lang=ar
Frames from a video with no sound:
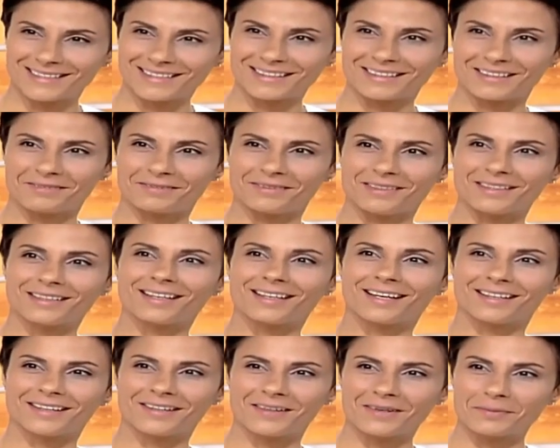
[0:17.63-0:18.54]
كيفك
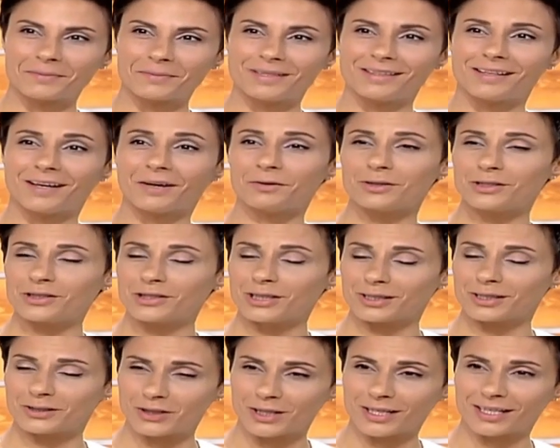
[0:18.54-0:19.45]
انا بدي اول
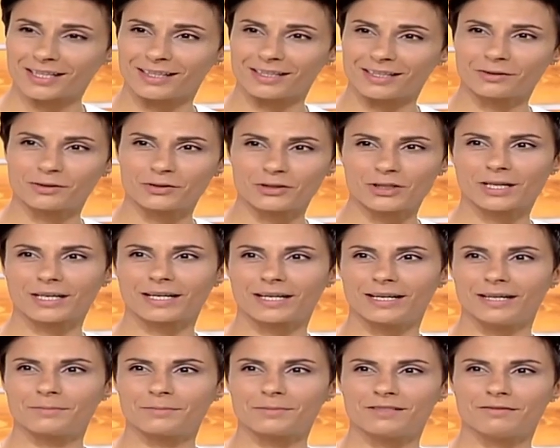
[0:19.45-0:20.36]
شيء اتشكرك واتشكر
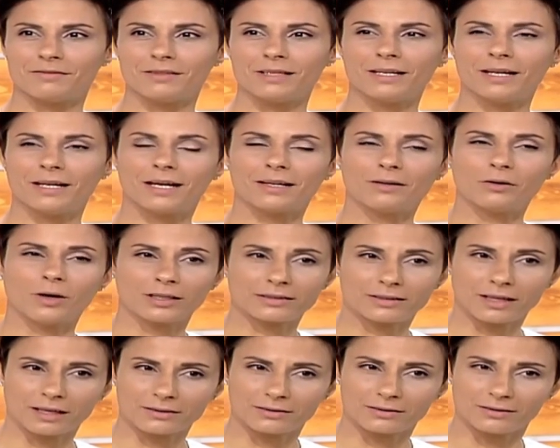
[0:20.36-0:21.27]
الام تي في لانه
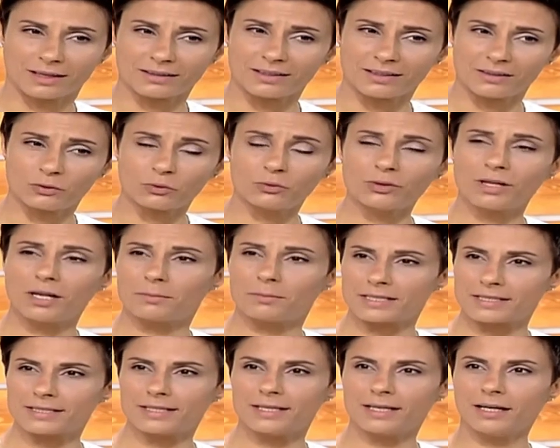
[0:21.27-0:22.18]
اعطيتونا
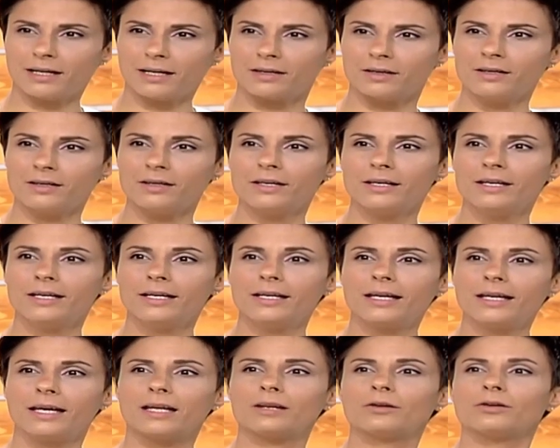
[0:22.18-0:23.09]
المساحه
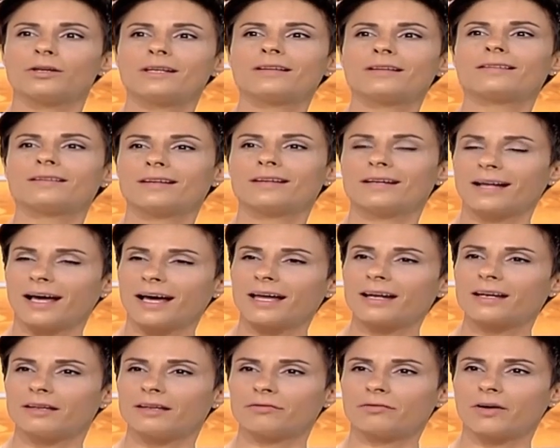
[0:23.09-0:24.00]
انه نقدر
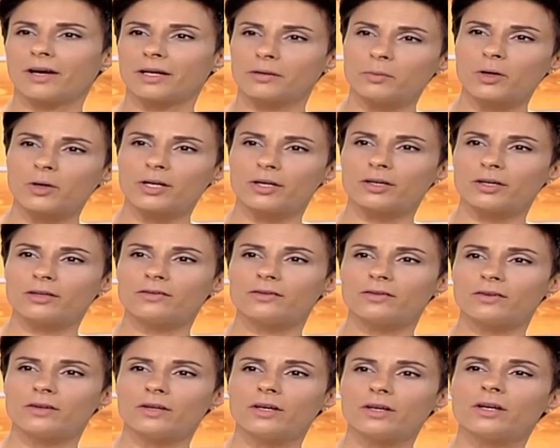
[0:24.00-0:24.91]
نعرف عن مرض
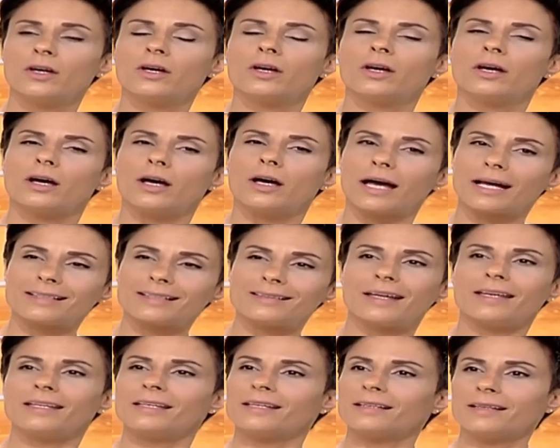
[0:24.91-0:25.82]

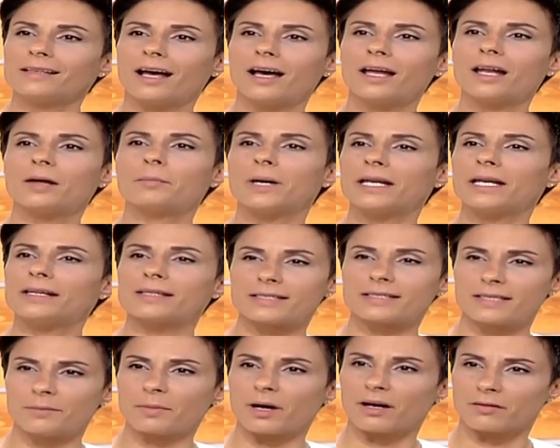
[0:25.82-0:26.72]
أكترية العالم منا
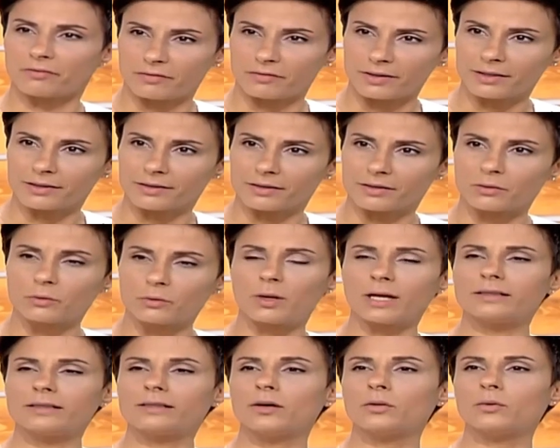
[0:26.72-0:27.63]
سامعة فيه
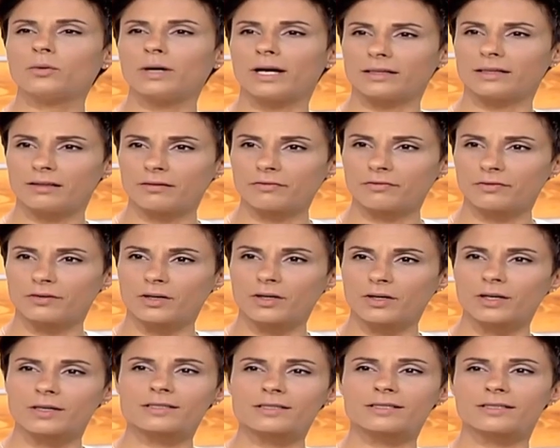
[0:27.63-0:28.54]
وهذا هو هدفنا
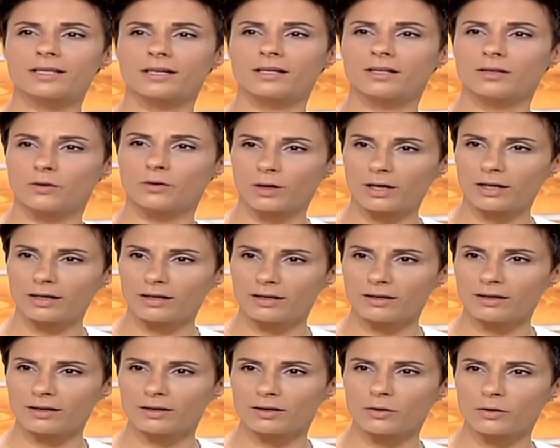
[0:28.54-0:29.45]
خاصة أنه
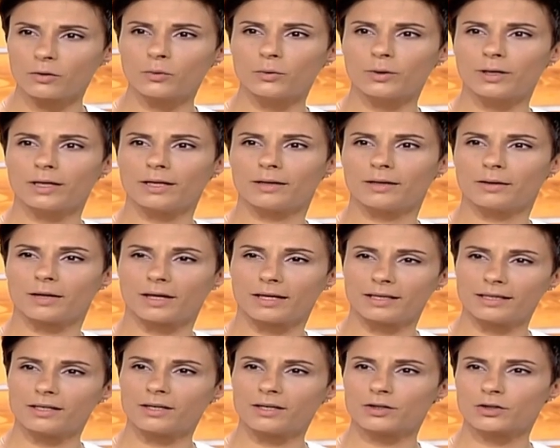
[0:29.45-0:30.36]
هلأ هو
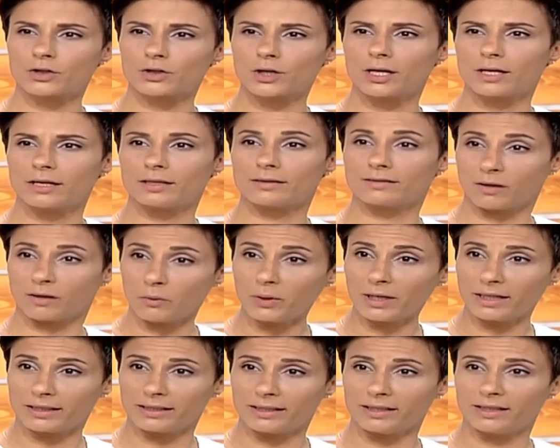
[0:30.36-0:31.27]
أيار شهر
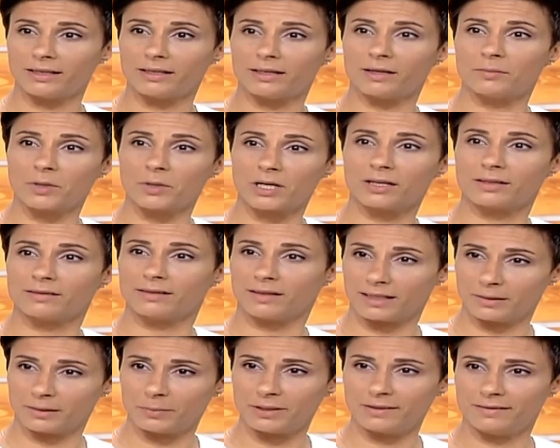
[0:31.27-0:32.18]
التوعية لمرض
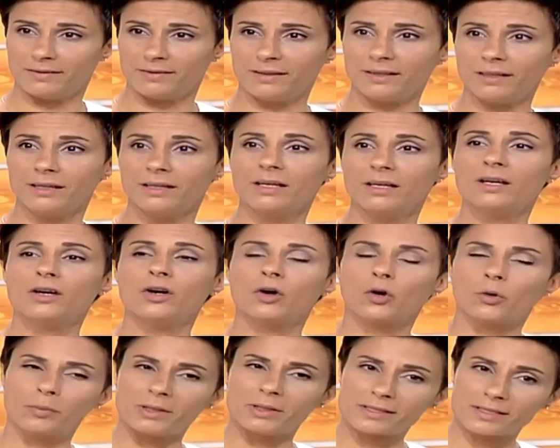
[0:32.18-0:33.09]
أي بي دي
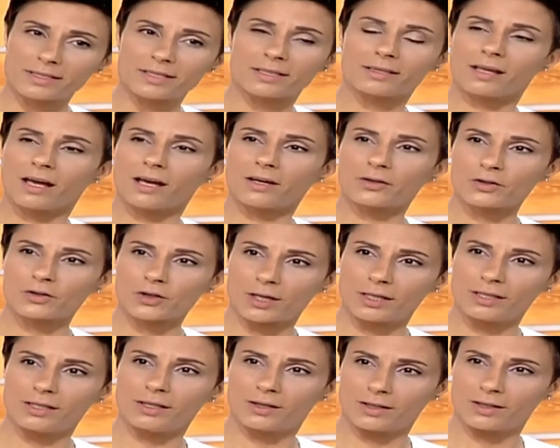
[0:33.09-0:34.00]
وب 19
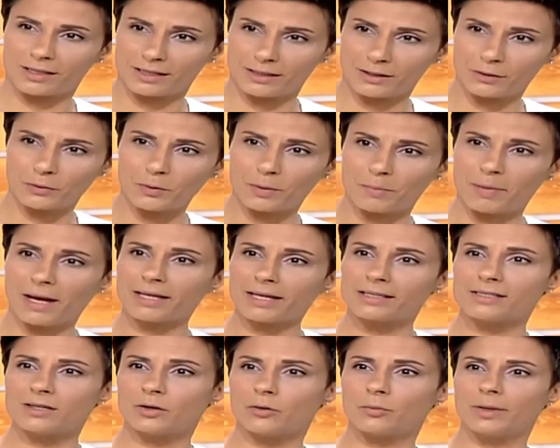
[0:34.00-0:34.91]
أيار يلي هو
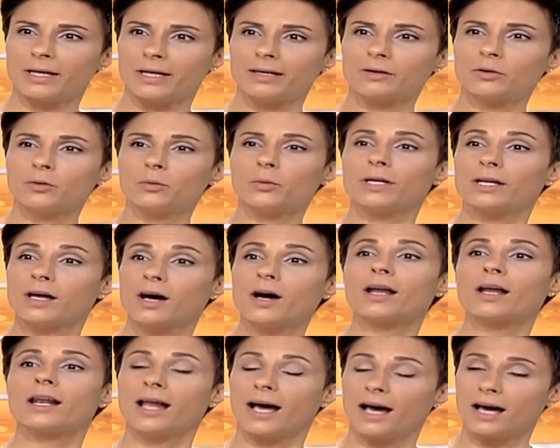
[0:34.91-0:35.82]
بعد يومين هو
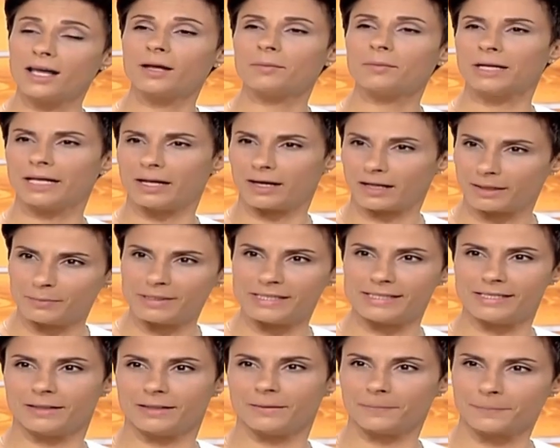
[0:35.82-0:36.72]
النهار العالمي لأي بي
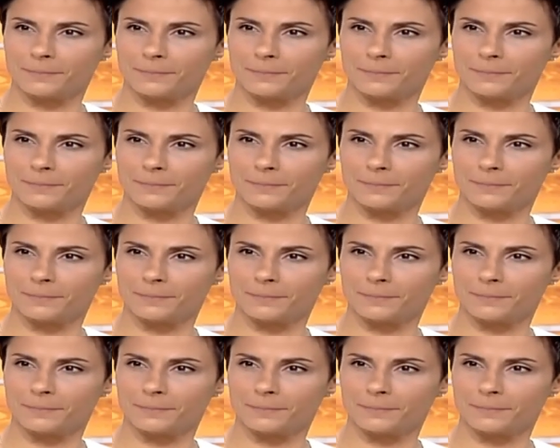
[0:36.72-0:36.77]
دي